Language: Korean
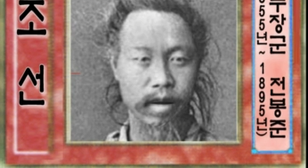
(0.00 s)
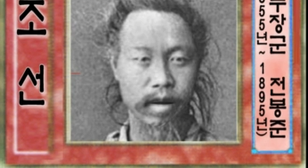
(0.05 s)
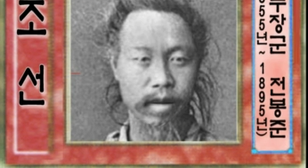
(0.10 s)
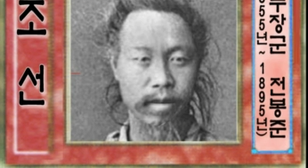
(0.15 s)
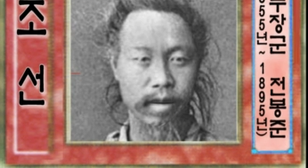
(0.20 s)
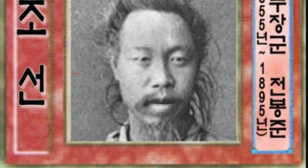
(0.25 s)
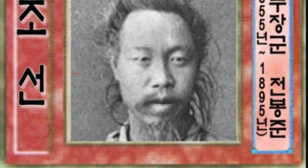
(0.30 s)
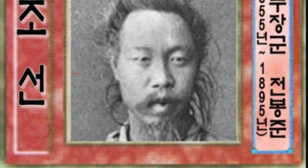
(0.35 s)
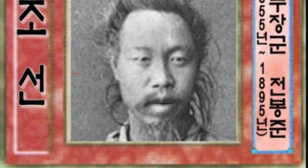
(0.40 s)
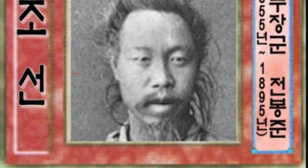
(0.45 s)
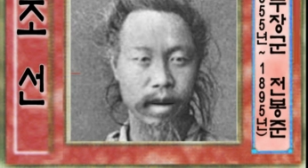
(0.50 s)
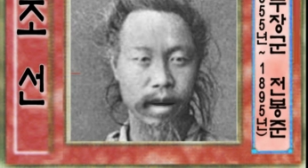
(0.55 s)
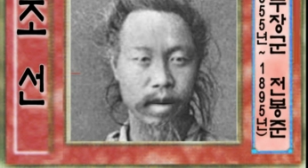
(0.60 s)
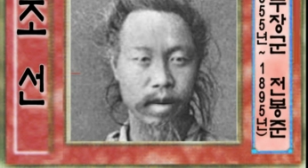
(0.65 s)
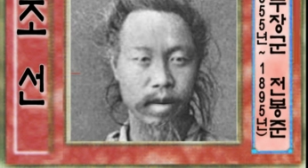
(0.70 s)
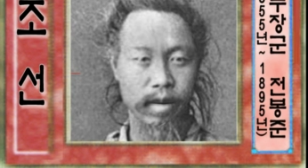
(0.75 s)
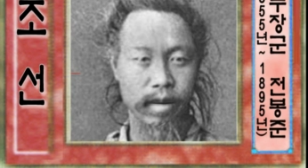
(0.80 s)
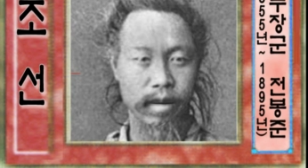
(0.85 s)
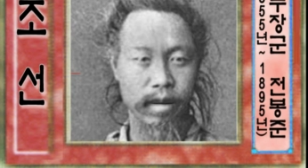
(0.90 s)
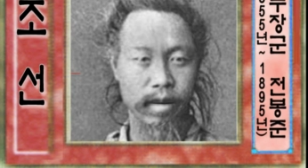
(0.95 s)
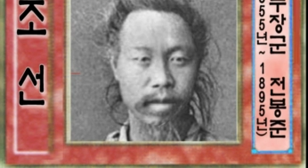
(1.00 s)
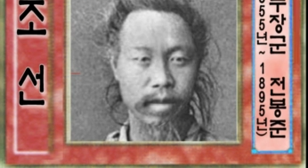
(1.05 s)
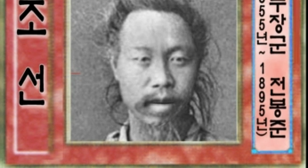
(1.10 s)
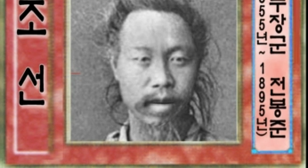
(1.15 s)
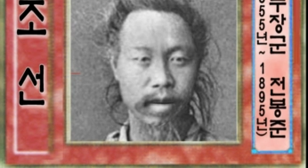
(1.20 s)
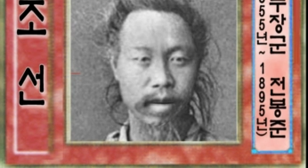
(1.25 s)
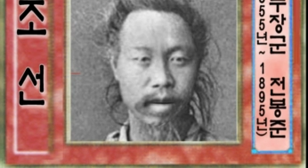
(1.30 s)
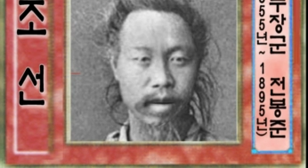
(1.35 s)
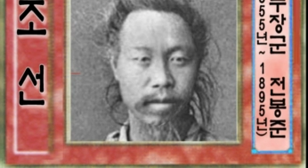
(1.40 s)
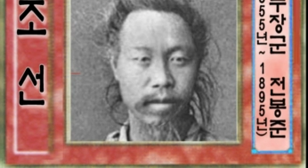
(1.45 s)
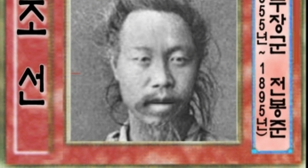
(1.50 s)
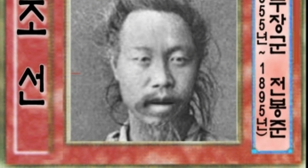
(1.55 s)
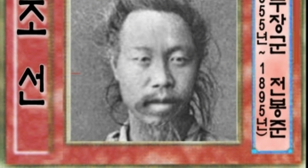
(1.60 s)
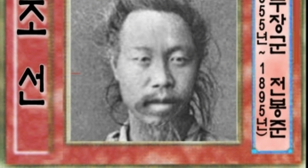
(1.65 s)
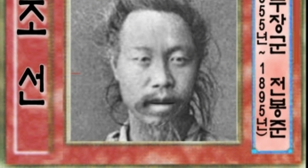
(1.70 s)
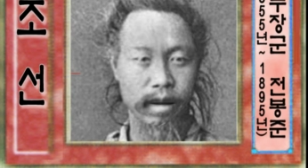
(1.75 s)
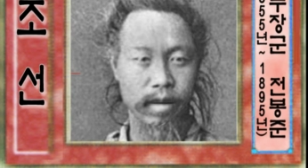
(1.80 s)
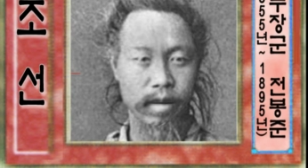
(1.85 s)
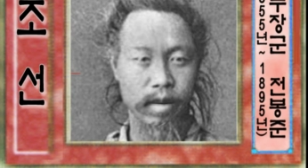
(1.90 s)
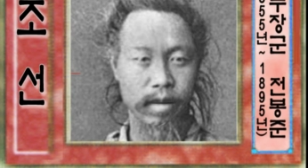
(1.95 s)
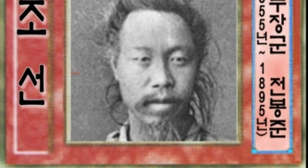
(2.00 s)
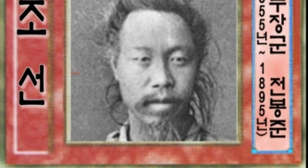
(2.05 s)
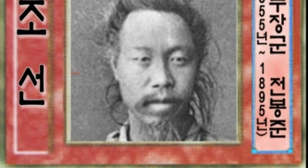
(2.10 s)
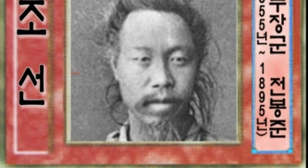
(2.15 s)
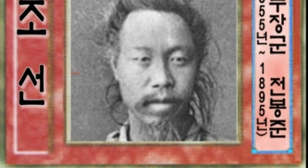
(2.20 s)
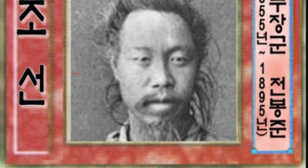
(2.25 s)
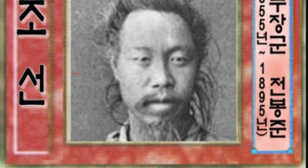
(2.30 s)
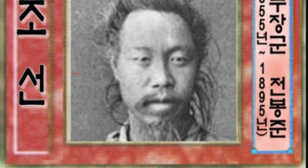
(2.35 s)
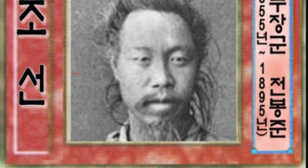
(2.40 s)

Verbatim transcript: 는동학사상의 마음이 끌렸습니다.